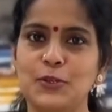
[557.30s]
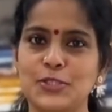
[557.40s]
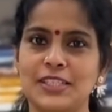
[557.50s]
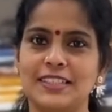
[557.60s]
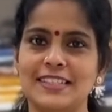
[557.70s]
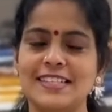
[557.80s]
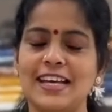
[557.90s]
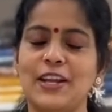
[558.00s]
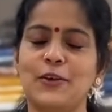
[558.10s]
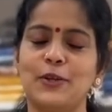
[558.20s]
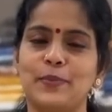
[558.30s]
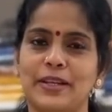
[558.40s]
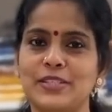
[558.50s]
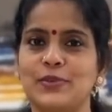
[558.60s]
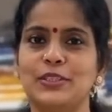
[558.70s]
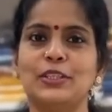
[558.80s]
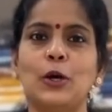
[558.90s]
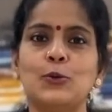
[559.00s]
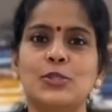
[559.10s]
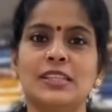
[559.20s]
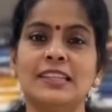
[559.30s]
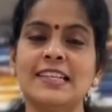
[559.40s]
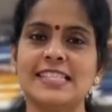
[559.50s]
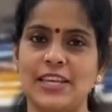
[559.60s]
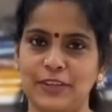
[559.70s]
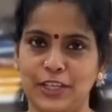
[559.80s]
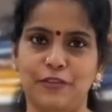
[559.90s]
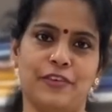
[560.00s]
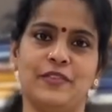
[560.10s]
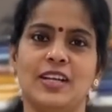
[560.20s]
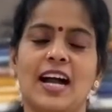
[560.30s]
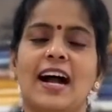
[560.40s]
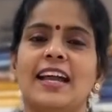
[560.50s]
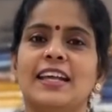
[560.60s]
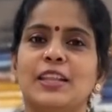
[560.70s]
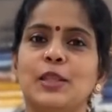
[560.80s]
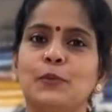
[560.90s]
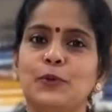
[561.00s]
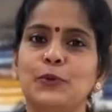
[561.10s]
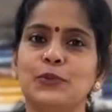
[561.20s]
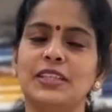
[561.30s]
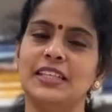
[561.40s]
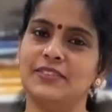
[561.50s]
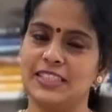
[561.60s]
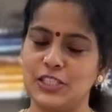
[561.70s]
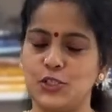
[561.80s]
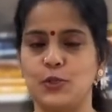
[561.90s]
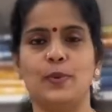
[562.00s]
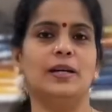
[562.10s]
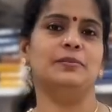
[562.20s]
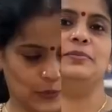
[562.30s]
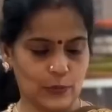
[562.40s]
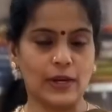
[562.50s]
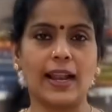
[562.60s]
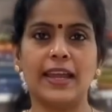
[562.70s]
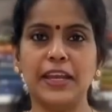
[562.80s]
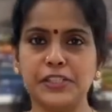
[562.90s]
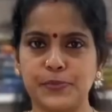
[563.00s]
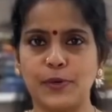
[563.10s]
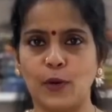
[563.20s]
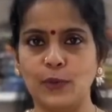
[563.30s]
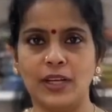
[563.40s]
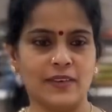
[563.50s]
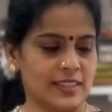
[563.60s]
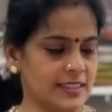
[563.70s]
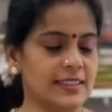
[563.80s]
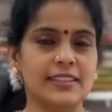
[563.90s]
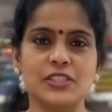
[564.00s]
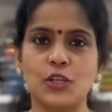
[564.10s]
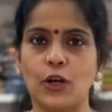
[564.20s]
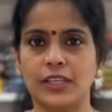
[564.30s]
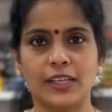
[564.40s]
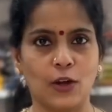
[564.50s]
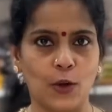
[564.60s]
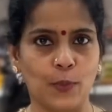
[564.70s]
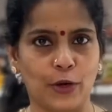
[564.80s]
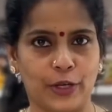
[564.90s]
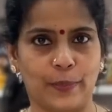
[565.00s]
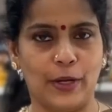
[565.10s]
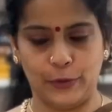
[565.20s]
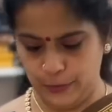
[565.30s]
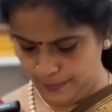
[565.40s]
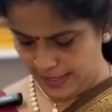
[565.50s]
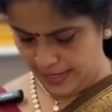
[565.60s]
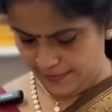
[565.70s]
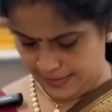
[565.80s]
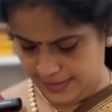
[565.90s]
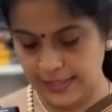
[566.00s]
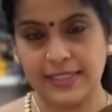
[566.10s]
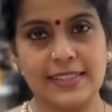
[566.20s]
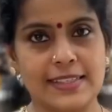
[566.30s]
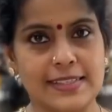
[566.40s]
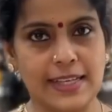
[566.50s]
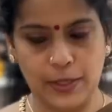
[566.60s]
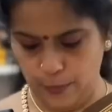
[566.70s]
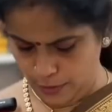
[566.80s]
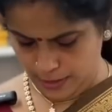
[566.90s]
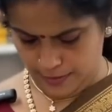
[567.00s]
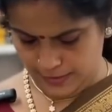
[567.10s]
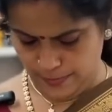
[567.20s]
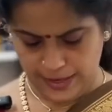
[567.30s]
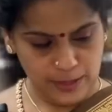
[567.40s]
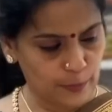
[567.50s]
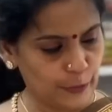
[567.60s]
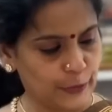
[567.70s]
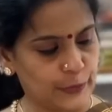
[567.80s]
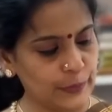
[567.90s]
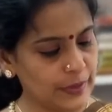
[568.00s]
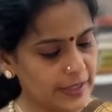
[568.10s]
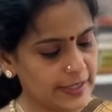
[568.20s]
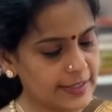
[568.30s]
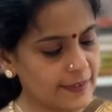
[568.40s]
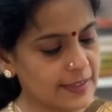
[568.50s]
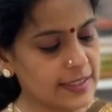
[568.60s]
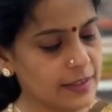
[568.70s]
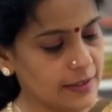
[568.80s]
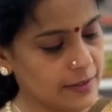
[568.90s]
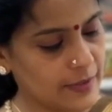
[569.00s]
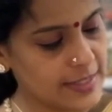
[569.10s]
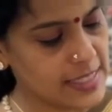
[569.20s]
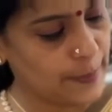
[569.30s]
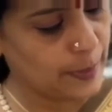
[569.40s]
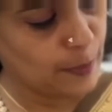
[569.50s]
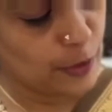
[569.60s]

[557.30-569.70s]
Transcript: ப்ளவுஸ் இருக்கு சாரியோட ப்ரைஸ் வந்து தௌசண்ட் த்ரீ செவன்ட்டி ஃபைவ் ஆயிரத்தி முந்நூற்றி எழுபத்தஞ்சு ரூபா ஒரு லைட் ப்ரௌனில் வந்து ஷார்ட் அண்ட் லாங் பார்டர் பார்க்குறோம் மேலே வந்து சரி பார்டரில் வந்து மயில் போட்டிருக்கும் இதில் வந்து வரிசப்பெட்